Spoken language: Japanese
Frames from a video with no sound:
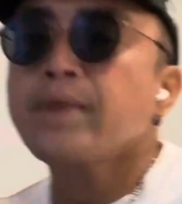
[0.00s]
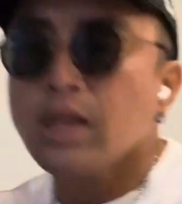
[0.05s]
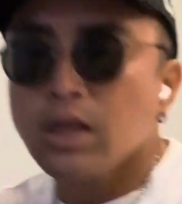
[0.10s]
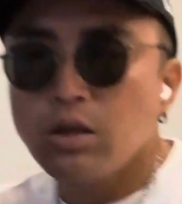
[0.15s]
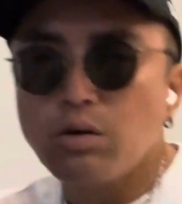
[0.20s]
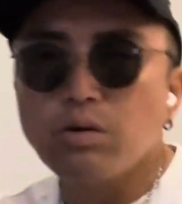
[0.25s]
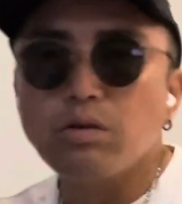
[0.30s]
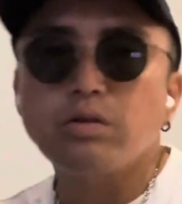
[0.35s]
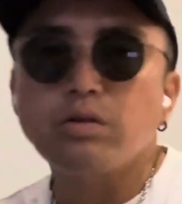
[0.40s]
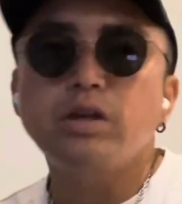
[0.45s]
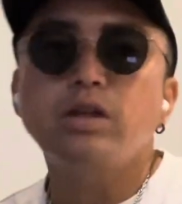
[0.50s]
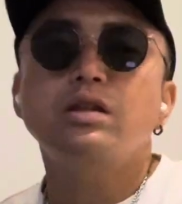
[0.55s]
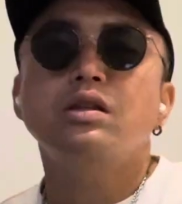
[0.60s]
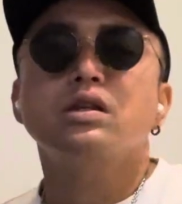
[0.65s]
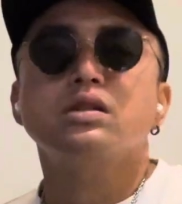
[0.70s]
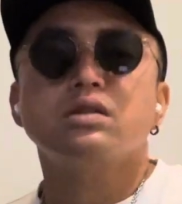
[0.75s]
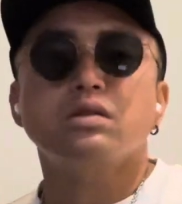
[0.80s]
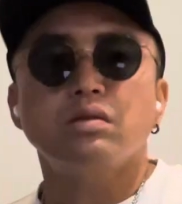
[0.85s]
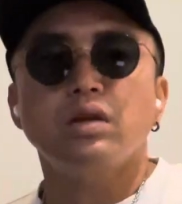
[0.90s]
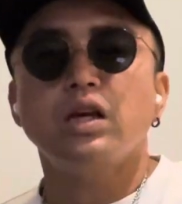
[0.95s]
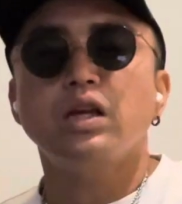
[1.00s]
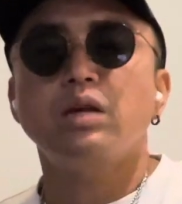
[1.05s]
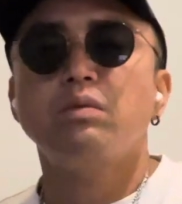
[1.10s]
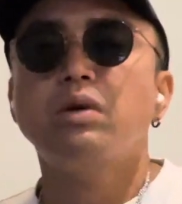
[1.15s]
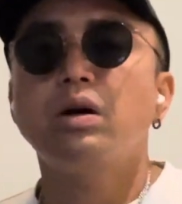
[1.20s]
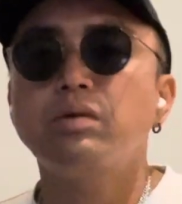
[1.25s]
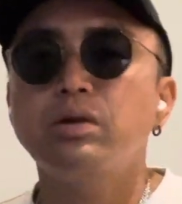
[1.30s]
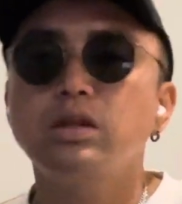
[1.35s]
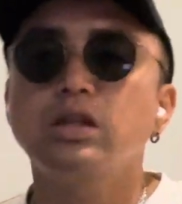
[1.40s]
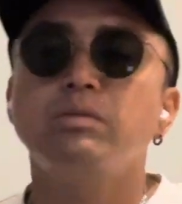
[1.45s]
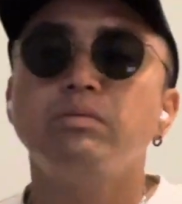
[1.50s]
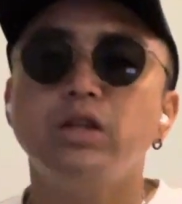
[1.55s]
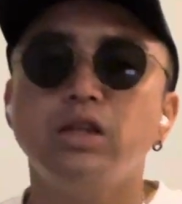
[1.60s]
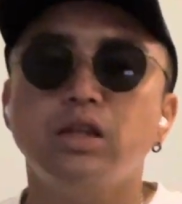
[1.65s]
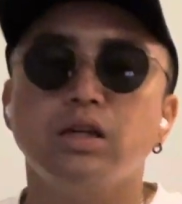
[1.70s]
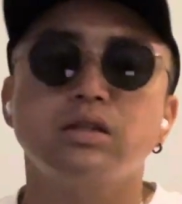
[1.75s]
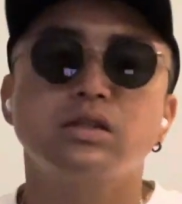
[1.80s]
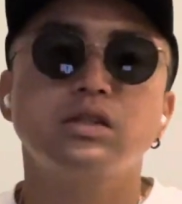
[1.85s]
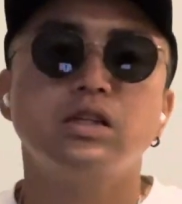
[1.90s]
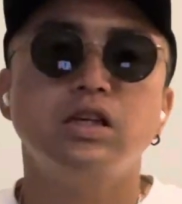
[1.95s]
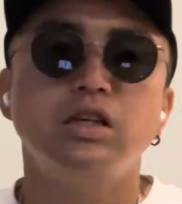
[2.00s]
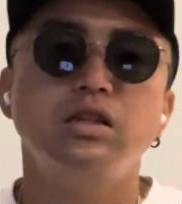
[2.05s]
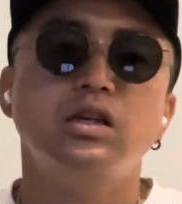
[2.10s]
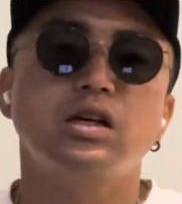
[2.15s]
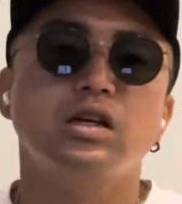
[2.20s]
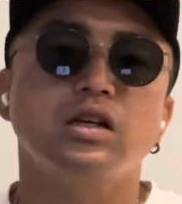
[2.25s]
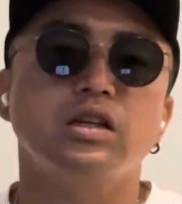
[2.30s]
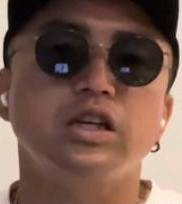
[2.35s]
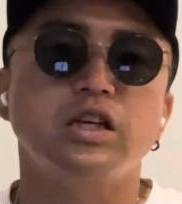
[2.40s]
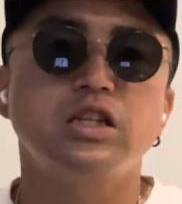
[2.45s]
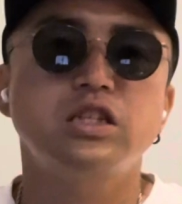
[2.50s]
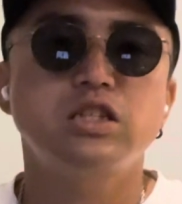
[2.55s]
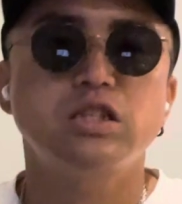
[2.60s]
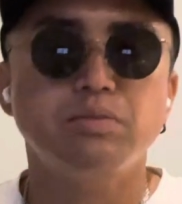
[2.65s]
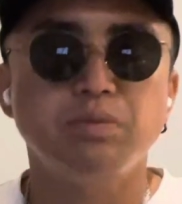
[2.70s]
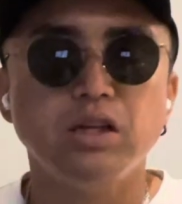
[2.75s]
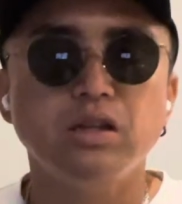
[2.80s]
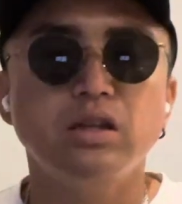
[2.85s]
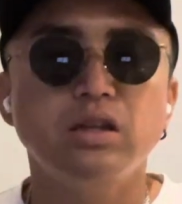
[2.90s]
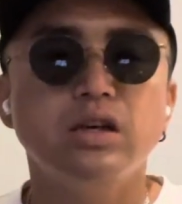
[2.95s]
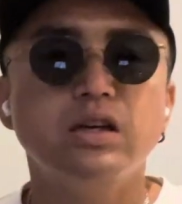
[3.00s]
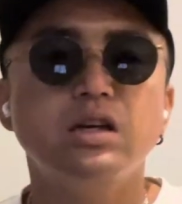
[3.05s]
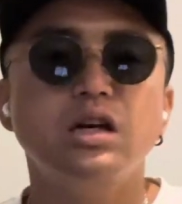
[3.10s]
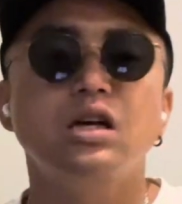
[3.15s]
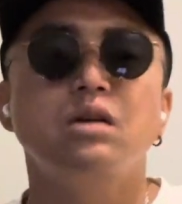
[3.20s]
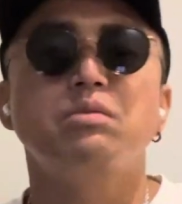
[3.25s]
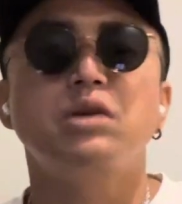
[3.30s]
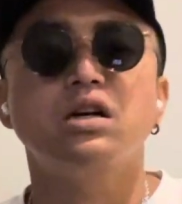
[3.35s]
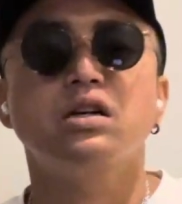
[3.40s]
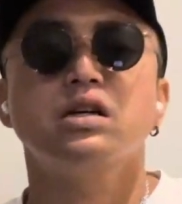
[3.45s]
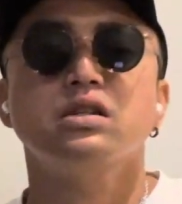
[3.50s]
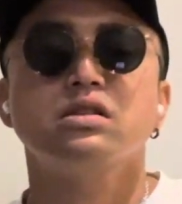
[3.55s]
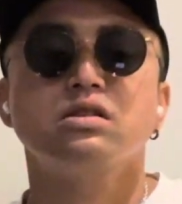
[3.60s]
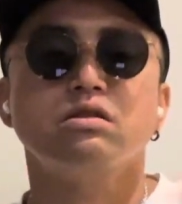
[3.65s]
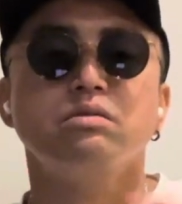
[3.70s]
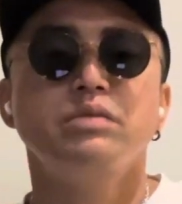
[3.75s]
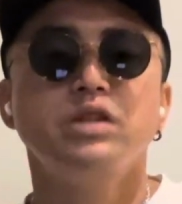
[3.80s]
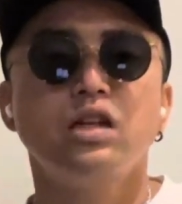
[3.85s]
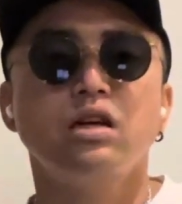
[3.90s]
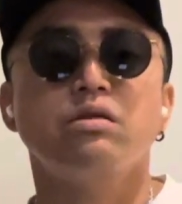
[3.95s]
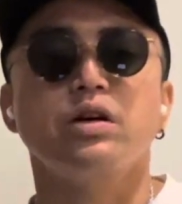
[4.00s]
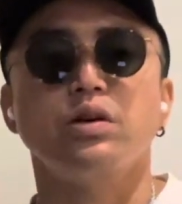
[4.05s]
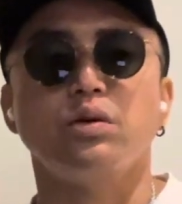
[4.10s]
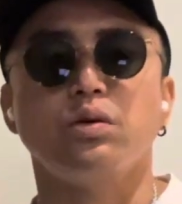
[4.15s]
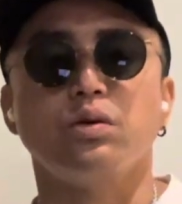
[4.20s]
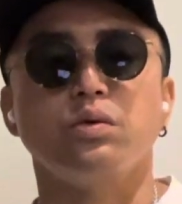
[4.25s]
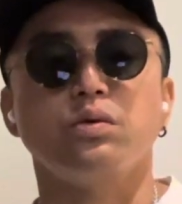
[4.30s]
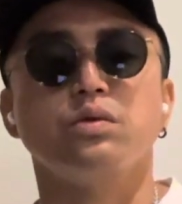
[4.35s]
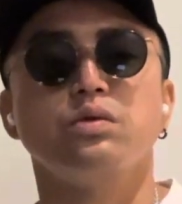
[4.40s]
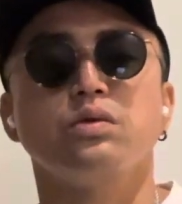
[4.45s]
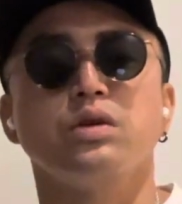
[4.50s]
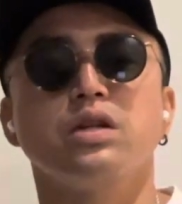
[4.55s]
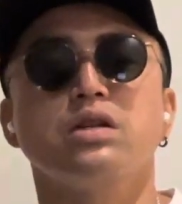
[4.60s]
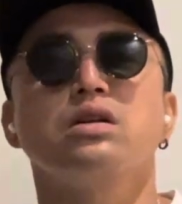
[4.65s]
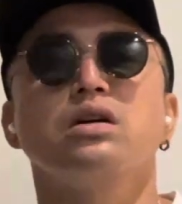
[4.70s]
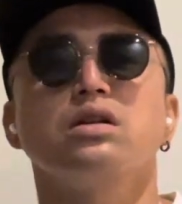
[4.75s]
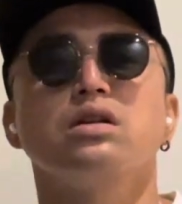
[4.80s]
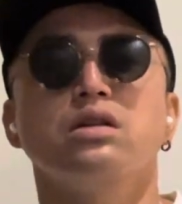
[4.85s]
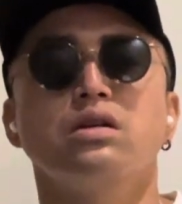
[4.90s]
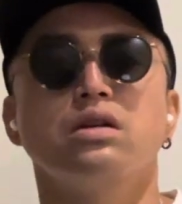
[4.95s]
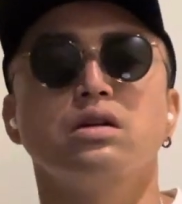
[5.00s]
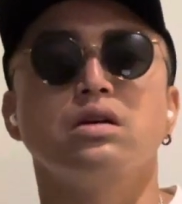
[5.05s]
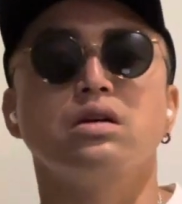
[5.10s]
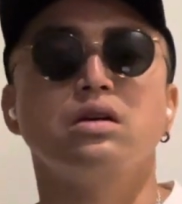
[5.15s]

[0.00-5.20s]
世論いいんですよね今まで見た月の中で一番でかい満月を見たのが世論島だったんで